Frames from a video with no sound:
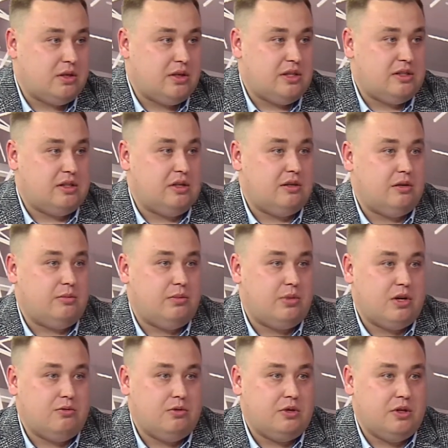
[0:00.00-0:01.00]
Если
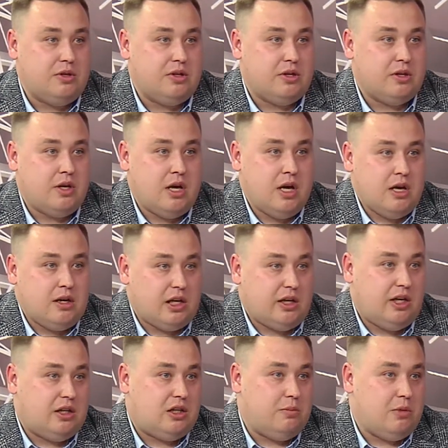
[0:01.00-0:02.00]
проводите
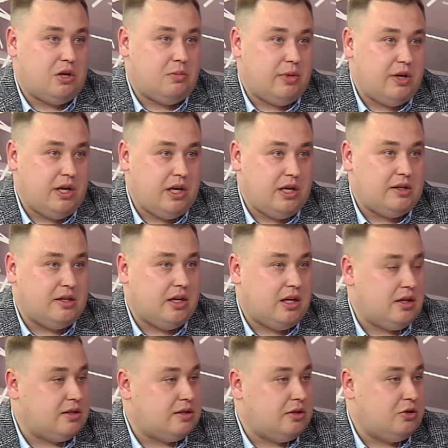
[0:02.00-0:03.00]
какие-то мероприятия,
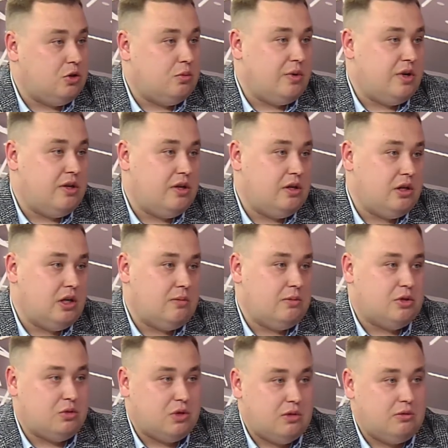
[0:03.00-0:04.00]
акции, добрые дела,
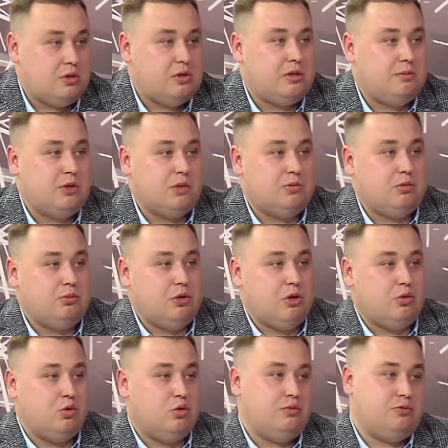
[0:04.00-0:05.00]
мы с удовольствием их
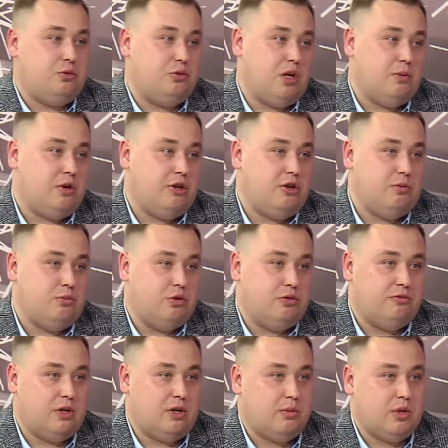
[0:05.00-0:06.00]
опубликуем, всю необходимую
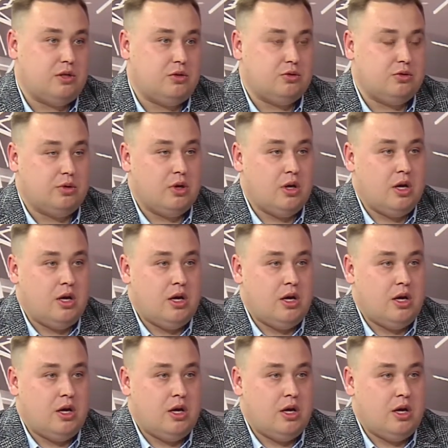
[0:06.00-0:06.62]
информацию.